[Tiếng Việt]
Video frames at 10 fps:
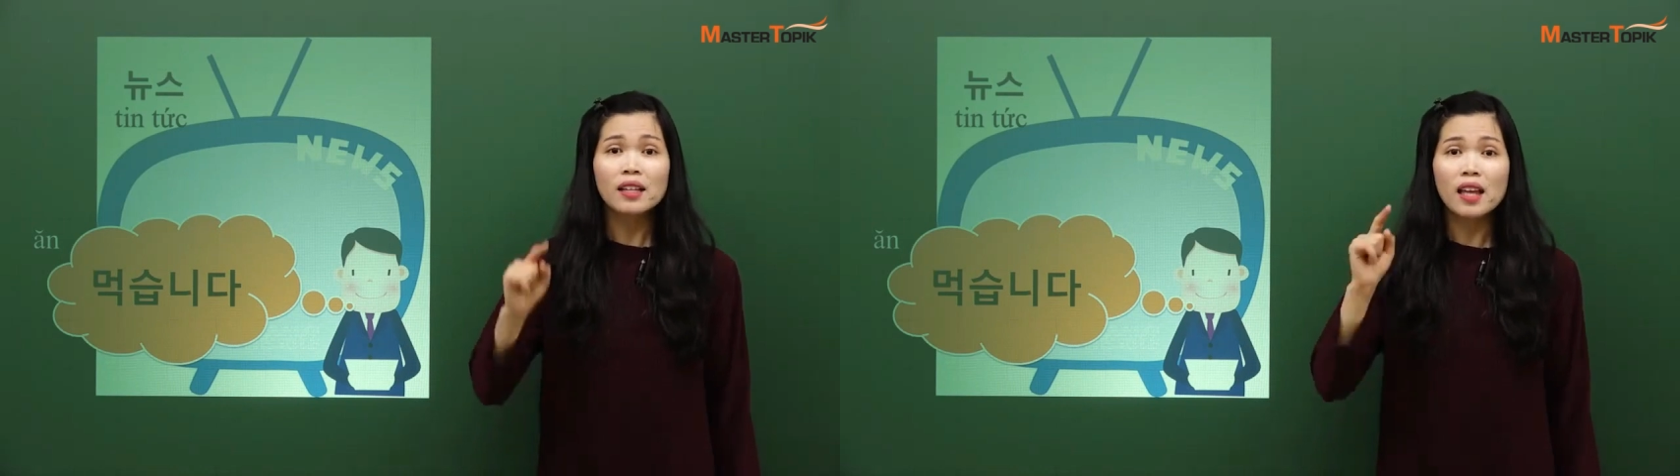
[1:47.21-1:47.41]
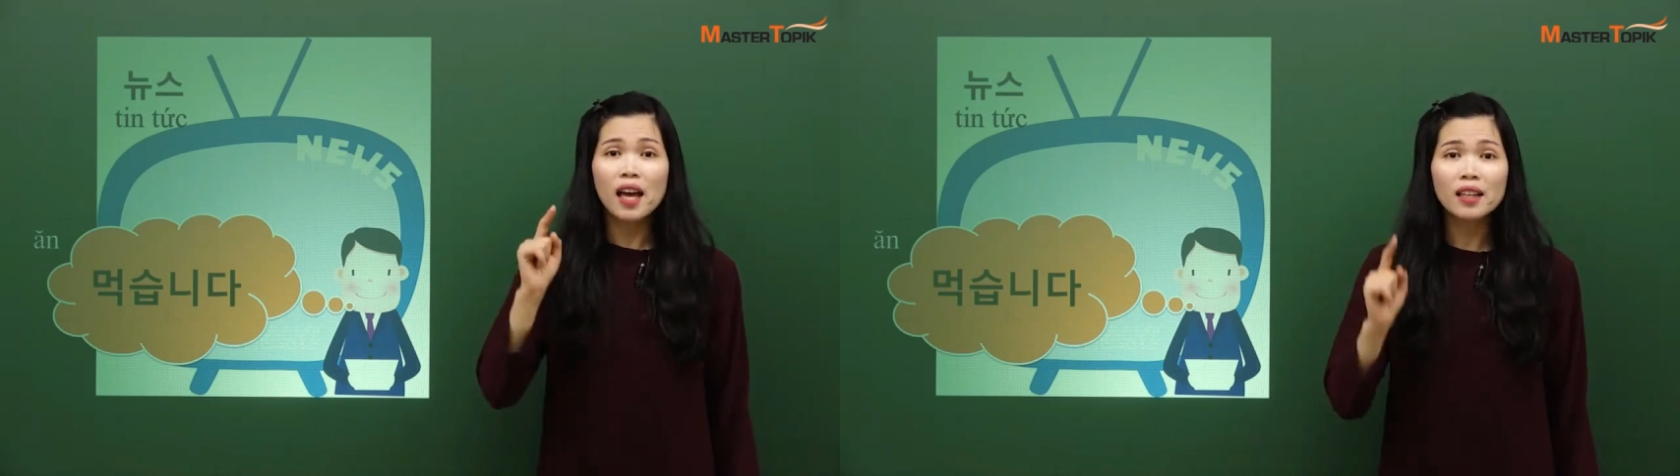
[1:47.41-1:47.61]

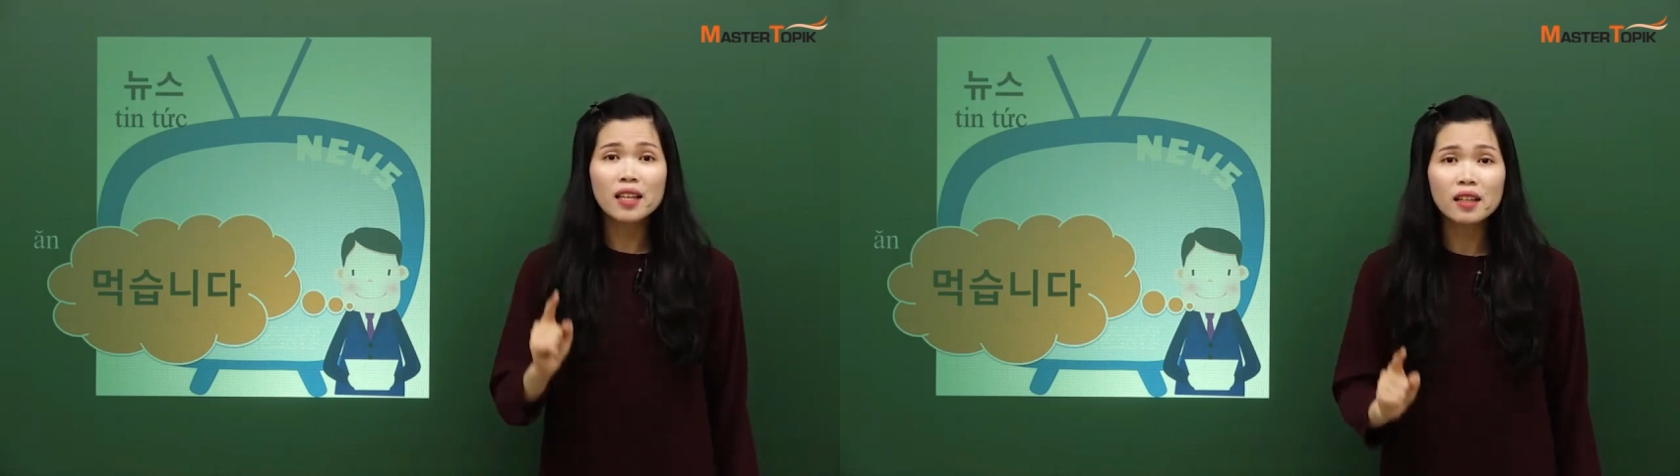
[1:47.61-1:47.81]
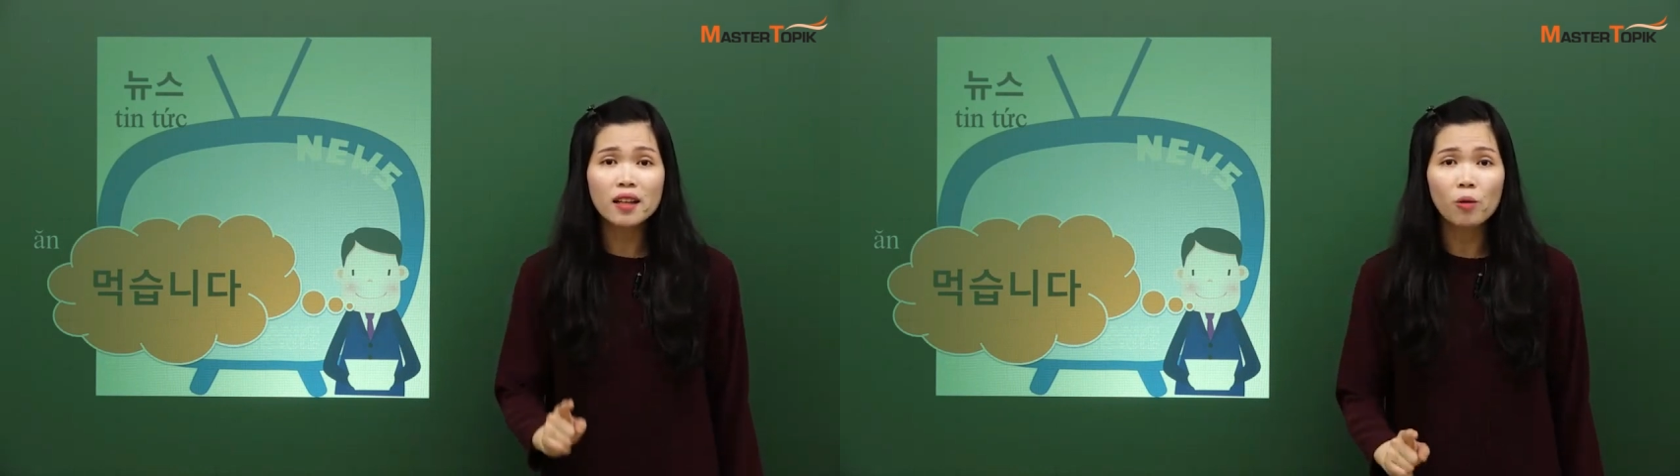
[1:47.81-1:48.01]
Thế
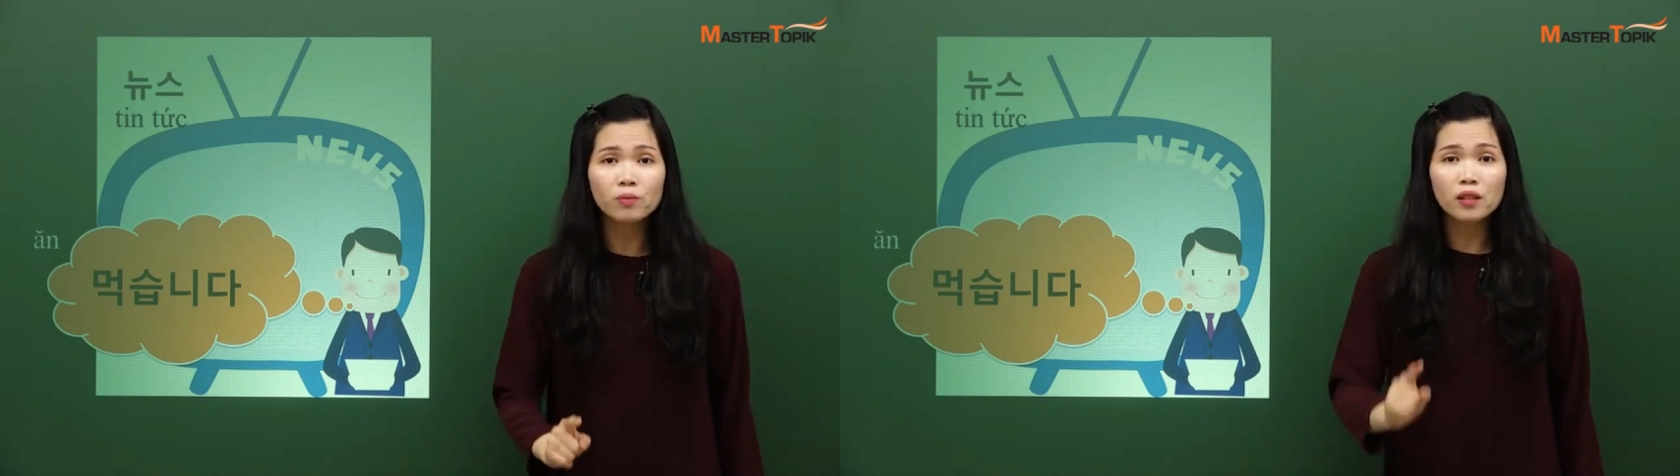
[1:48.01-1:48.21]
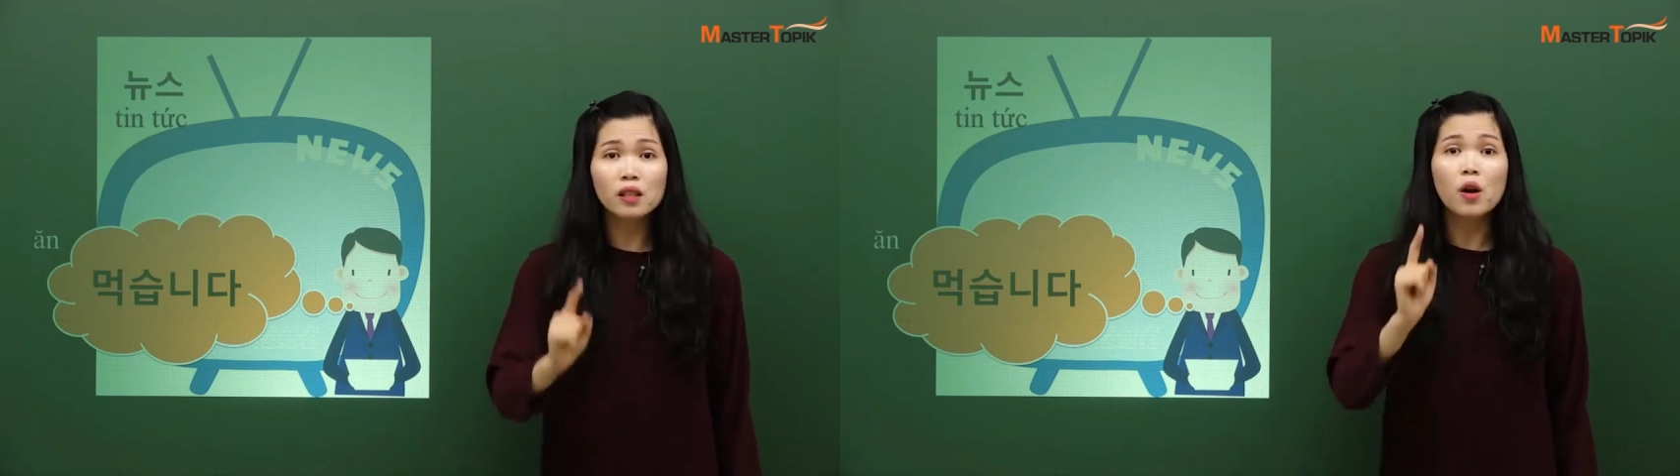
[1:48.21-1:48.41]
thì những
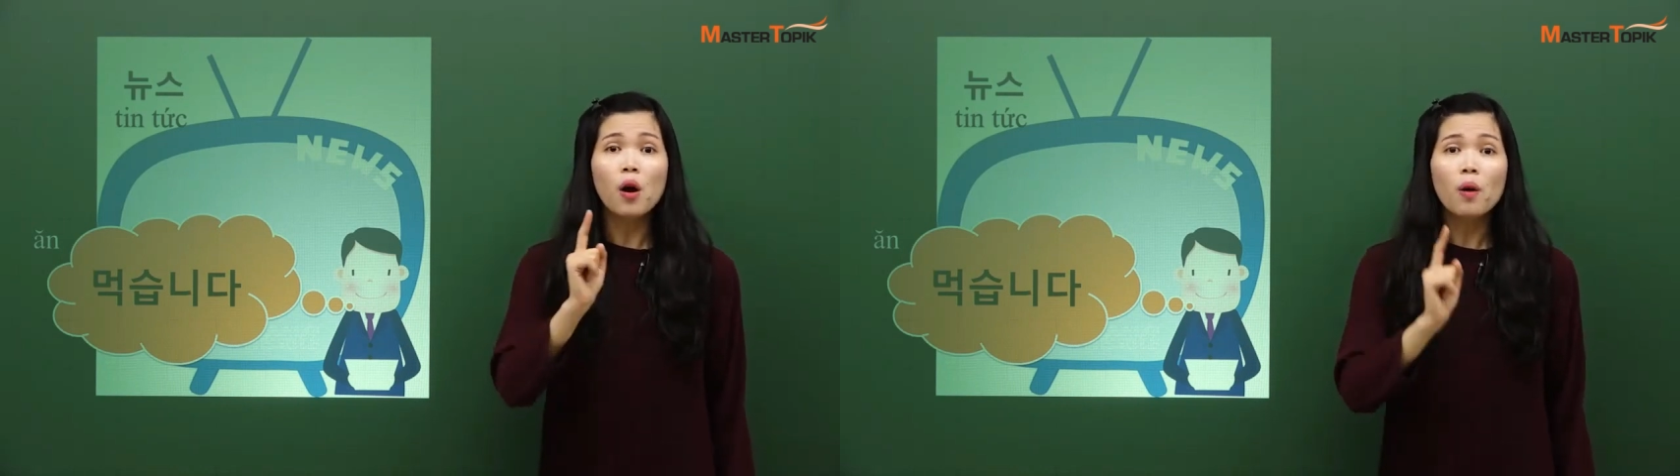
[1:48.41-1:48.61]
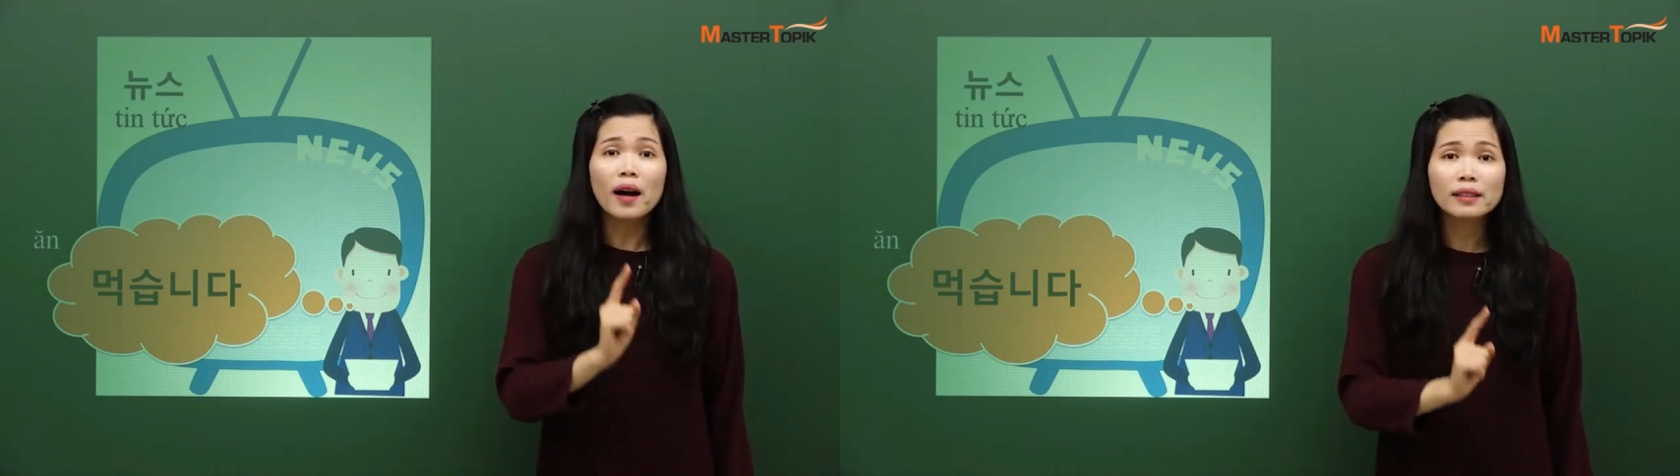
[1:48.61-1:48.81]
động từ
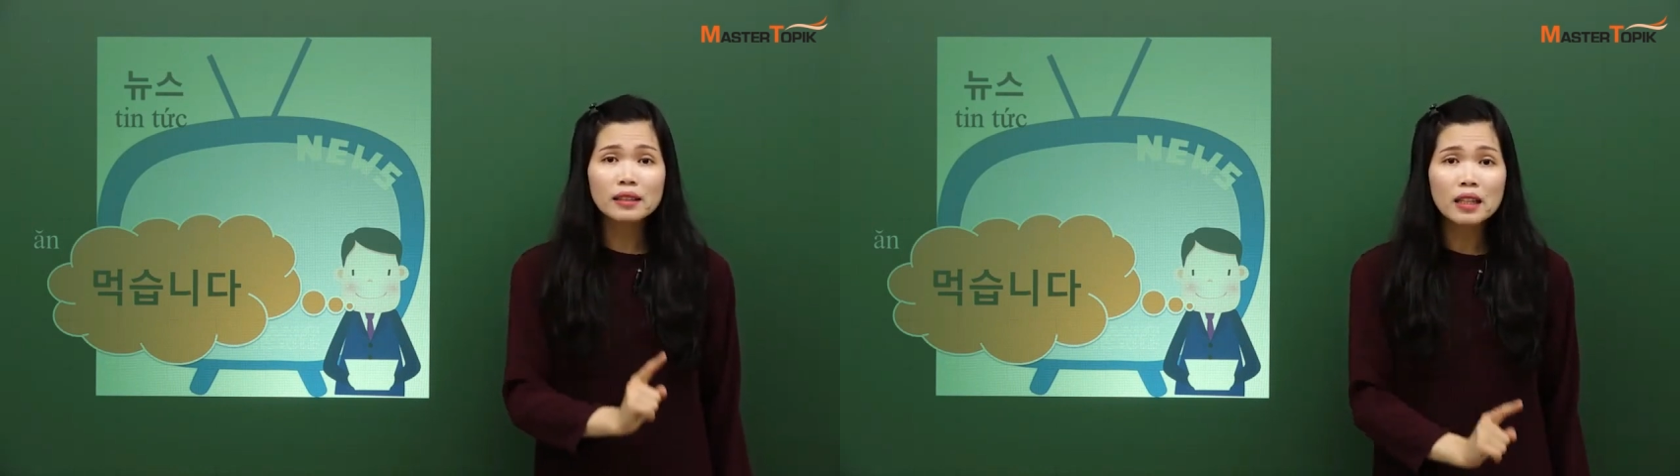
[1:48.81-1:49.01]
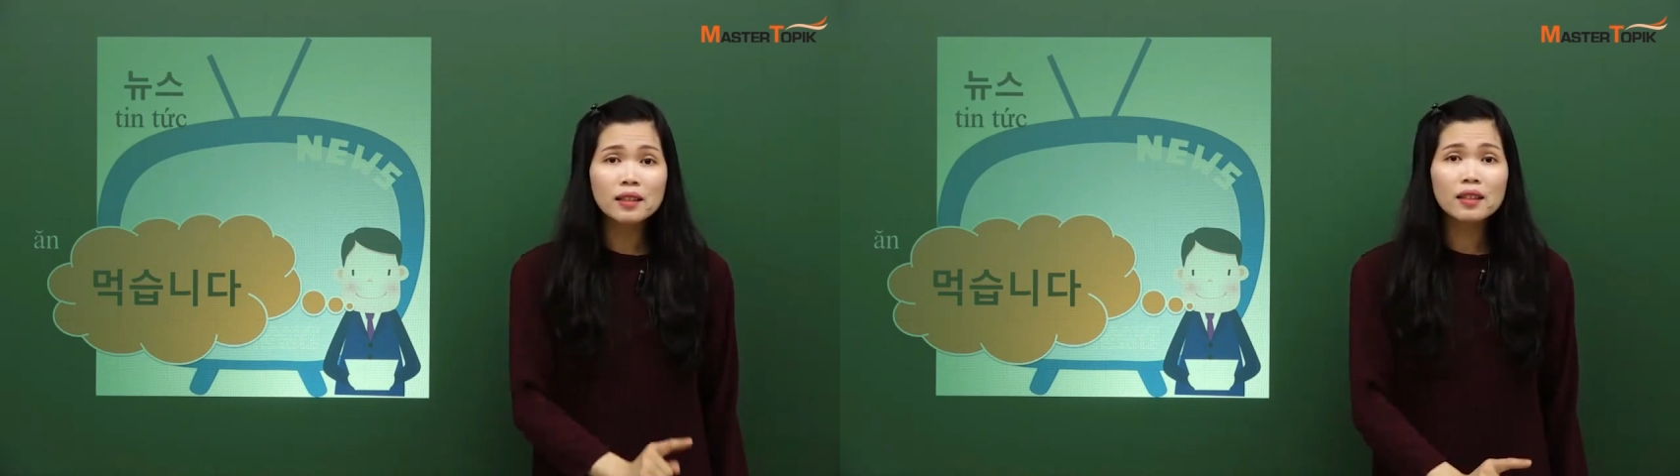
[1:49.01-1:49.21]
hoặc
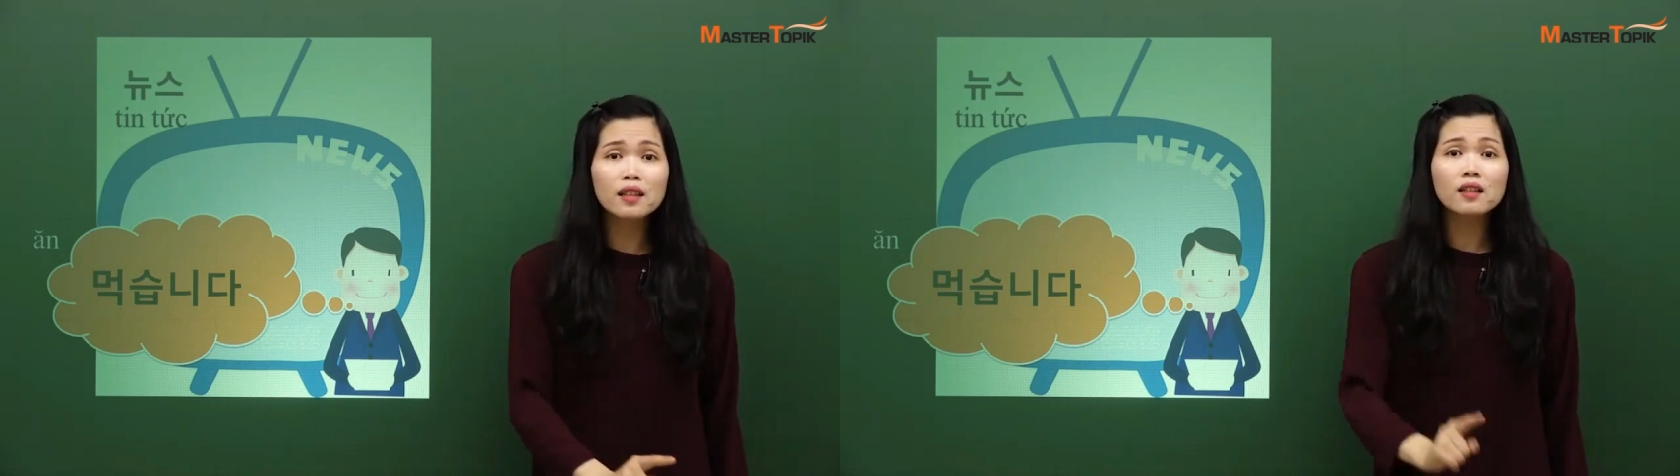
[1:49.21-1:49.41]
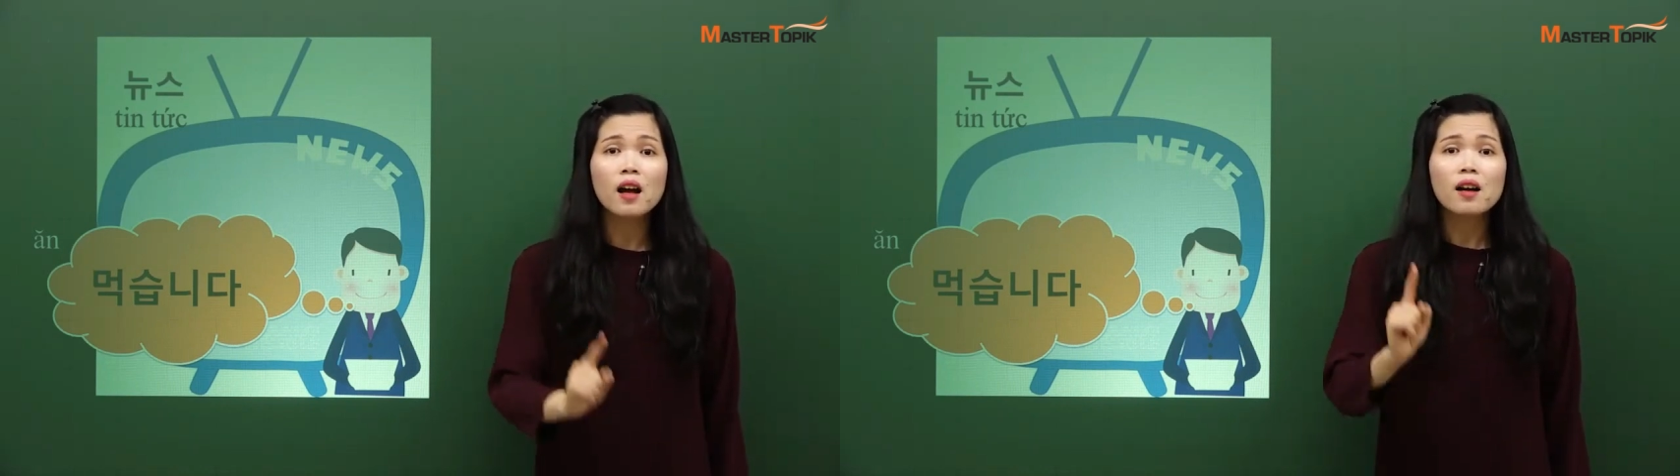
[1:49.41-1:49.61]
tính
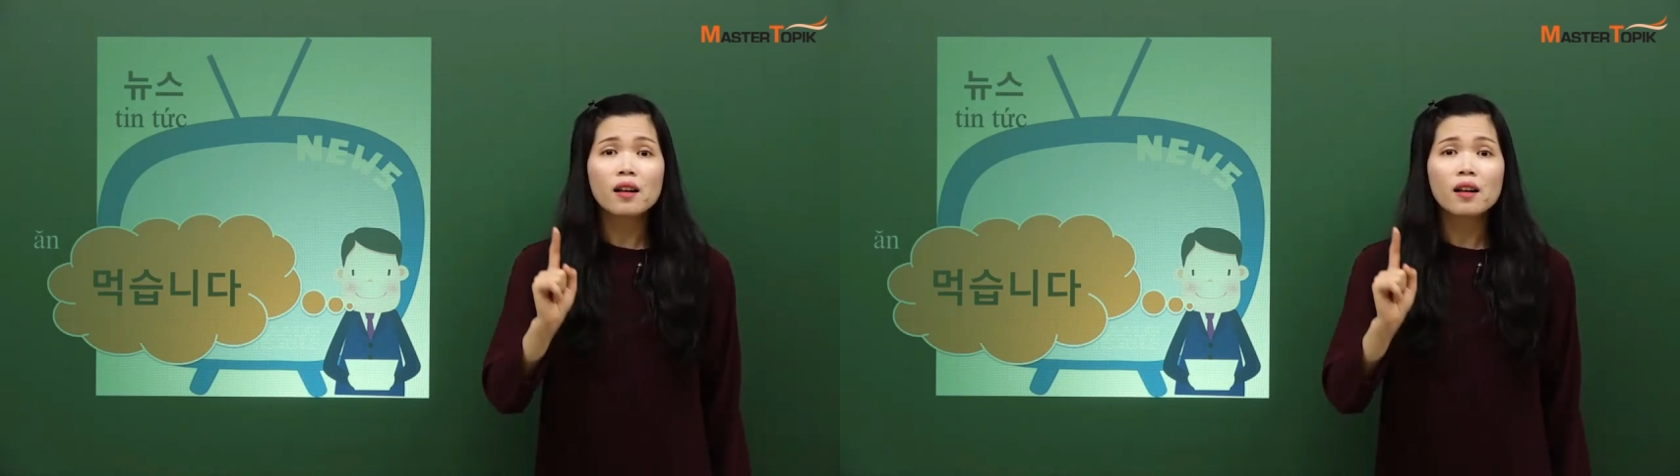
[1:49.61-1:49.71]
từ